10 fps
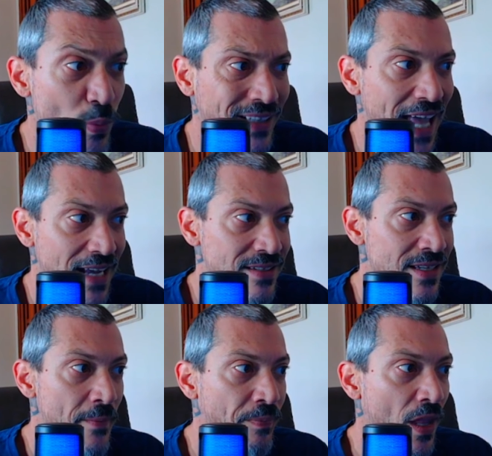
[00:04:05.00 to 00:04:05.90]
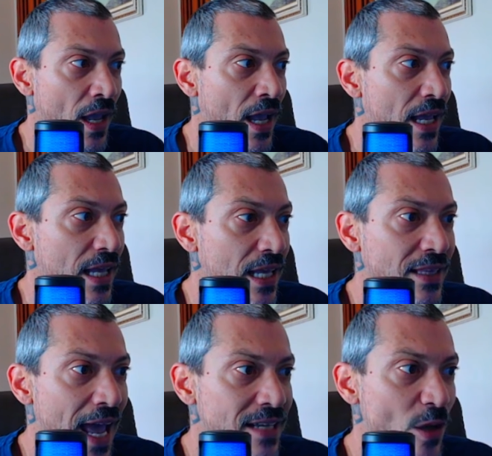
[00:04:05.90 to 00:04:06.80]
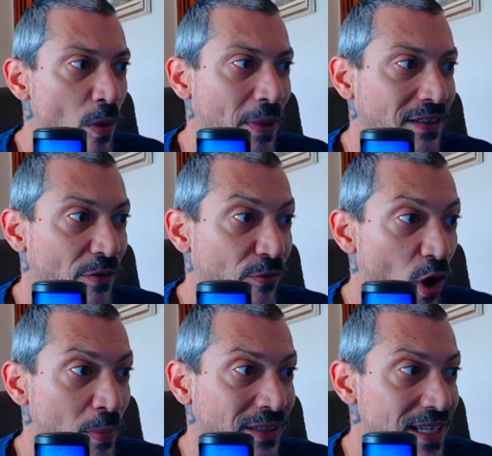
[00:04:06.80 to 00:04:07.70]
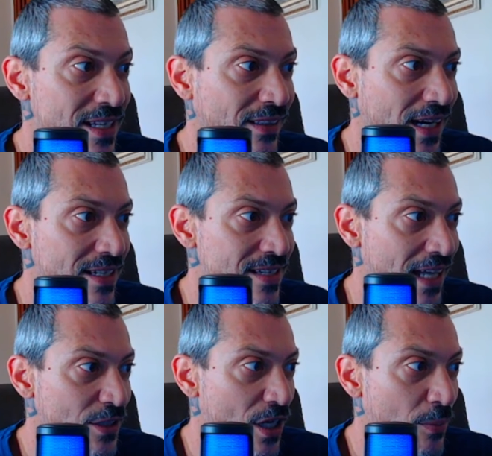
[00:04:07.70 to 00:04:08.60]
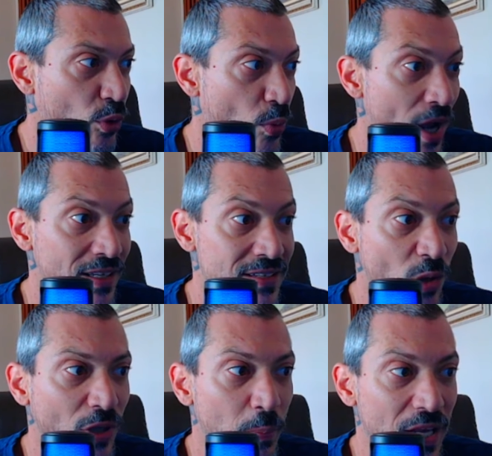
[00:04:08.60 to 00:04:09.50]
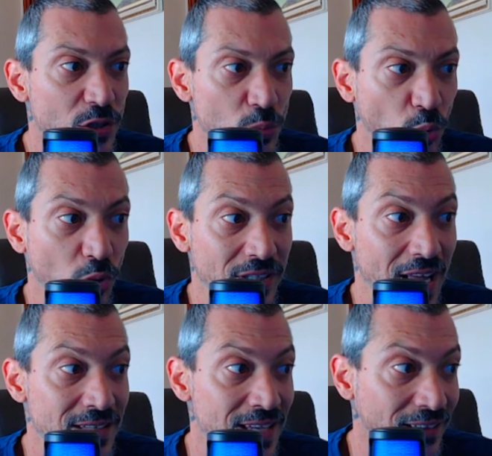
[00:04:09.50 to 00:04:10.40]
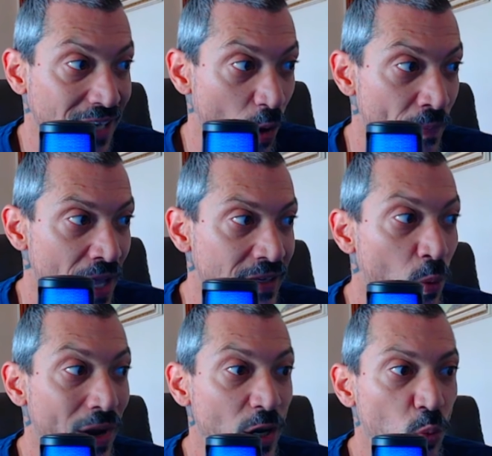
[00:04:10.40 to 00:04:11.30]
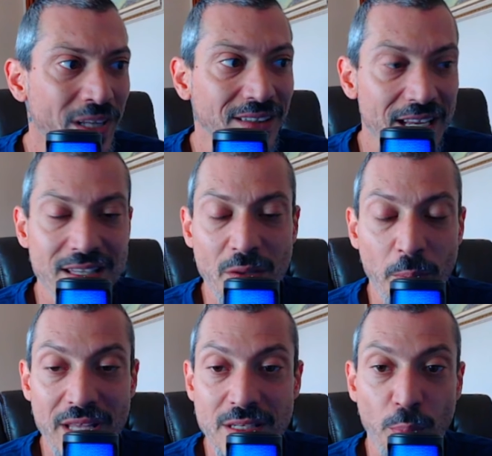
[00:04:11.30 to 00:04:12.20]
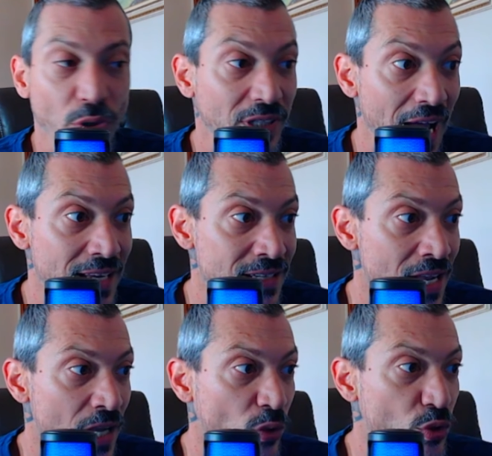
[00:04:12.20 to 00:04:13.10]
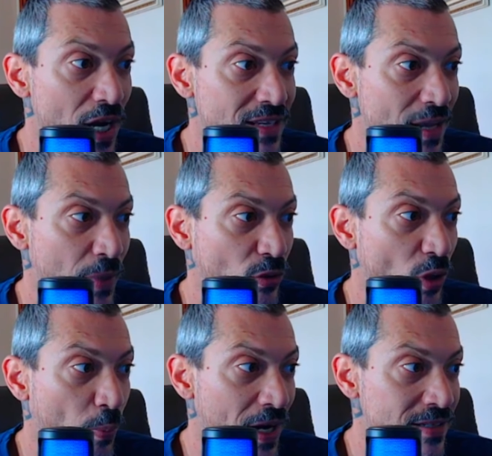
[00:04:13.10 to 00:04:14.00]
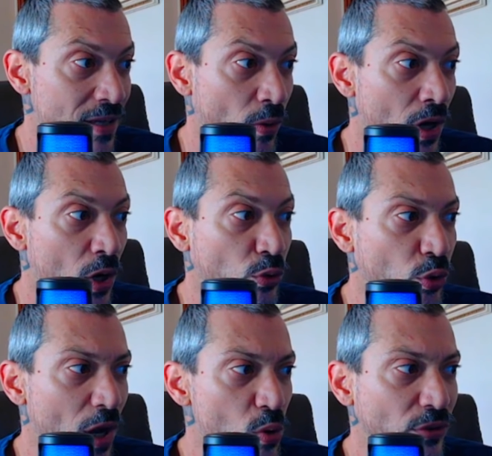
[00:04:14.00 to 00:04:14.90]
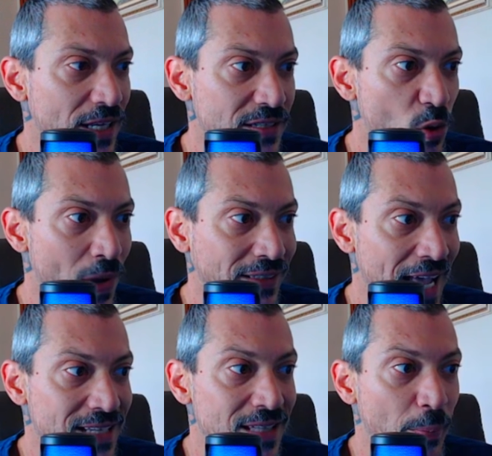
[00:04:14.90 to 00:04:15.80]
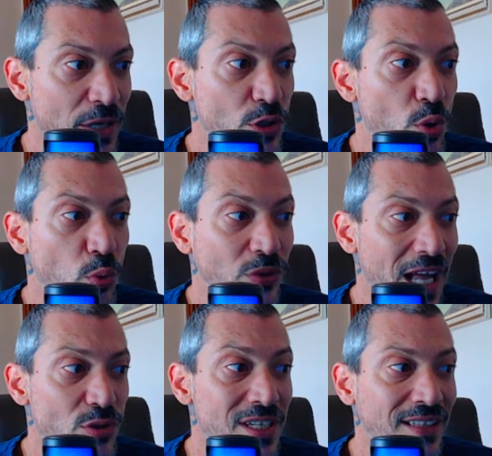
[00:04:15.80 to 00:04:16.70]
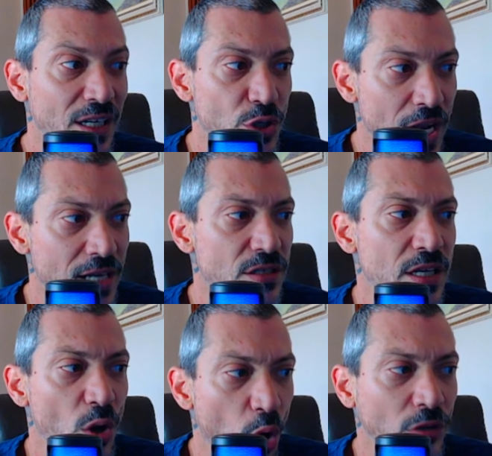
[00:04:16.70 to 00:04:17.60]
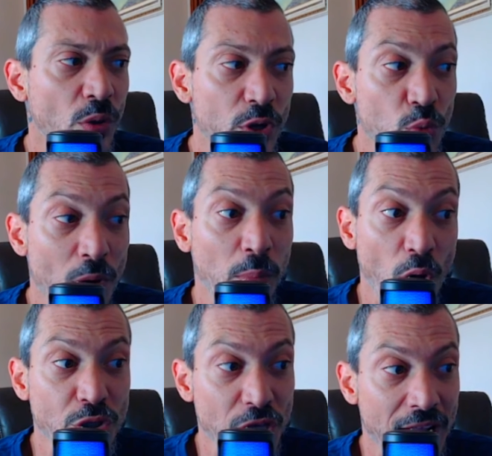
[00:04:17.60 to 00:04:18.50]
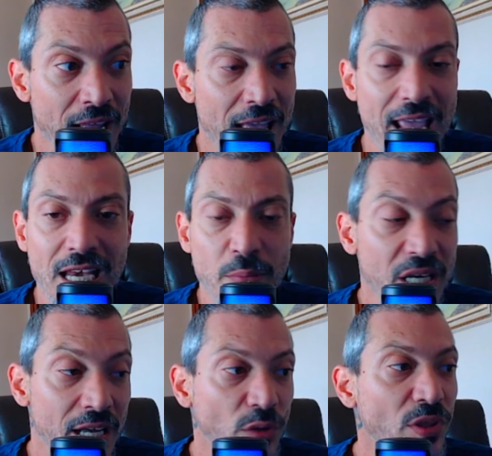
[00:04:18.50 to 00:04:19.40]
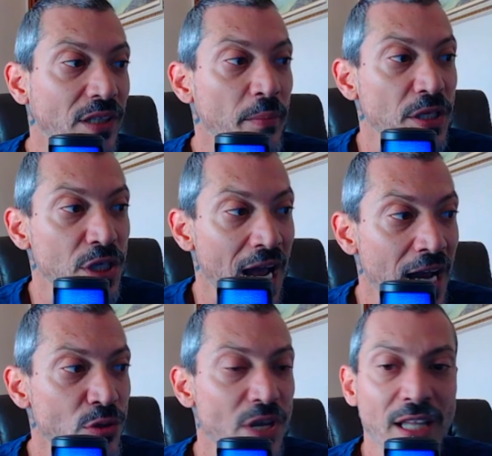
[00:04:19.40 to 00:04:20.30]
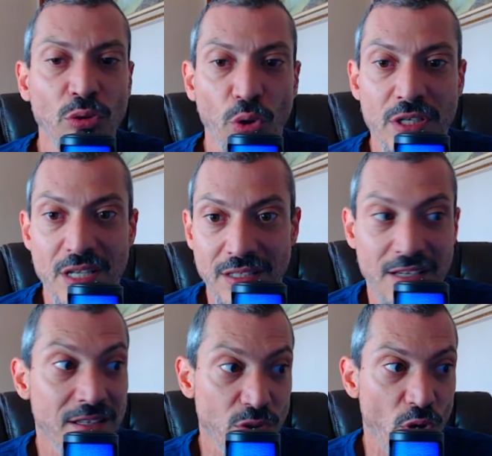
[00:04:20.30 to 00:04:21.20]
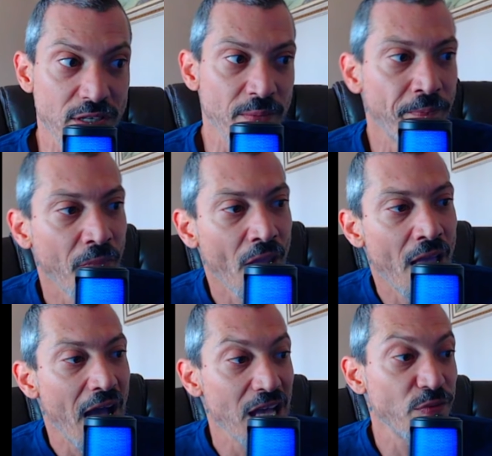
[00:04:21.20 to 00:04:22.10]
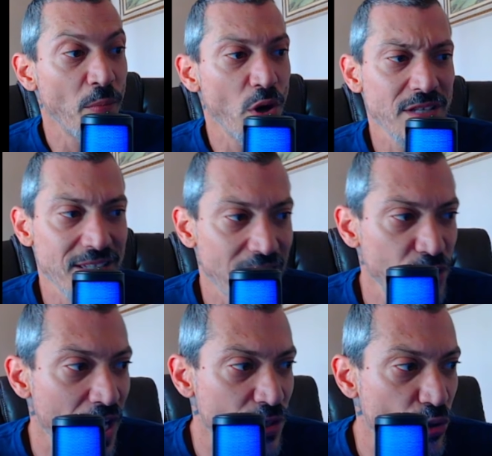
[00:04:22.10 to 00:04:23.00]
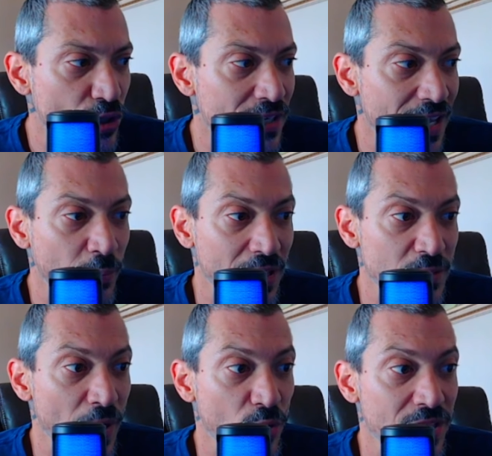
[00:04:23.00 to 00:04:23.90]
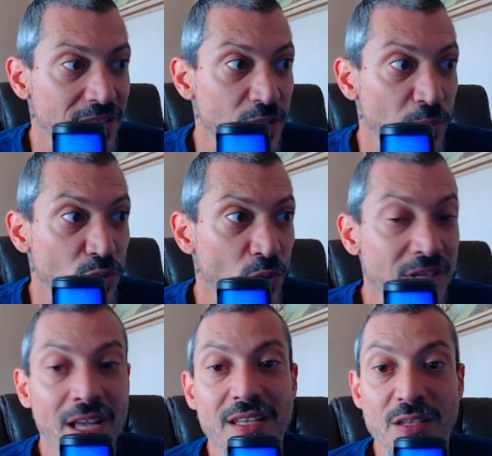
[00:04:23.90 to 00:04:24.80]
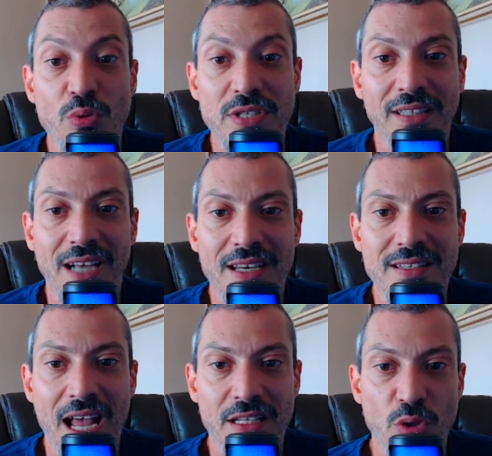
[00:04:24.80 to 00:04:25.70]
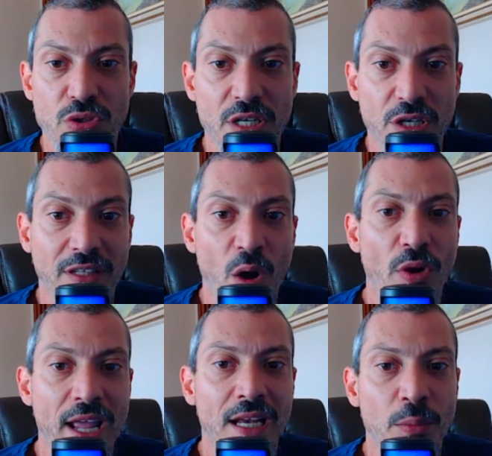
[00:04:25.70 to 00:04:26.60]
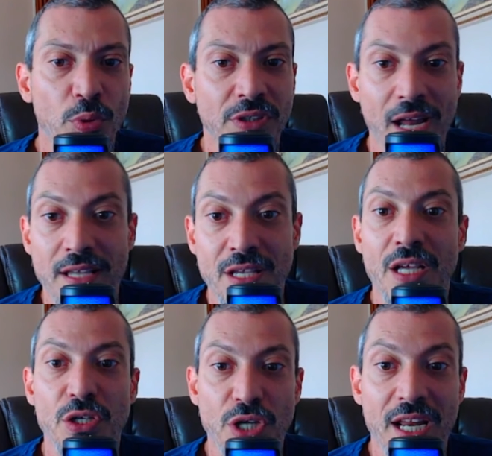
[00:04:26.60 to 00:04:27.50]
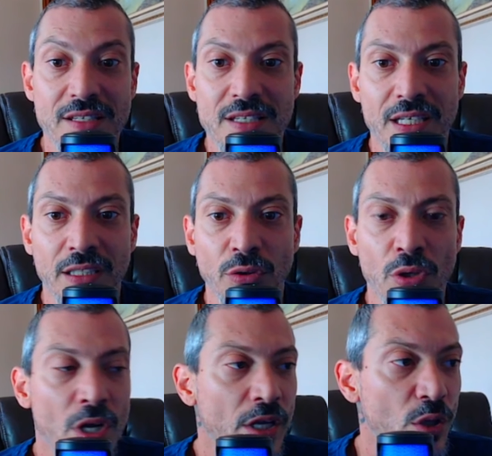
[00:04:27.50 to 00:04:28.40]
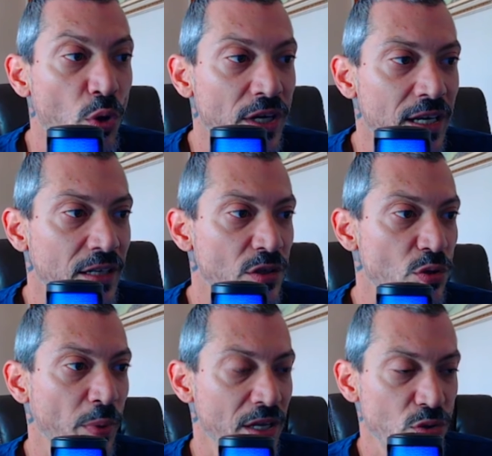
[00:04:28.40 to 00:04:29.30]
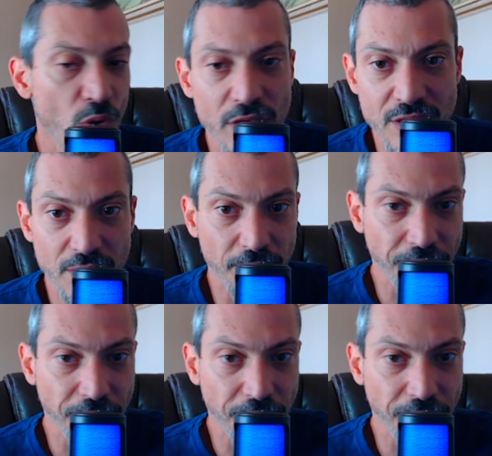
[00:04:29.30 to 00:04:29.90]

uma DEX, e DEX é uma plataforma descentralizada de criptomoedas, não depende de uma autoridade central. Não há nenhuma empresa por trás no gerenciamento da operação. Tudo que acontece em uma DEX depende de contratos inteligentes que rodam em uma blockchain, eliminando intermediários em todas as transações. As famosas exchanges utilizadas pelas maiorias das pessoas são centralizadas, ou seja, tem alguém ali por trás gerenciando e coordenando as operações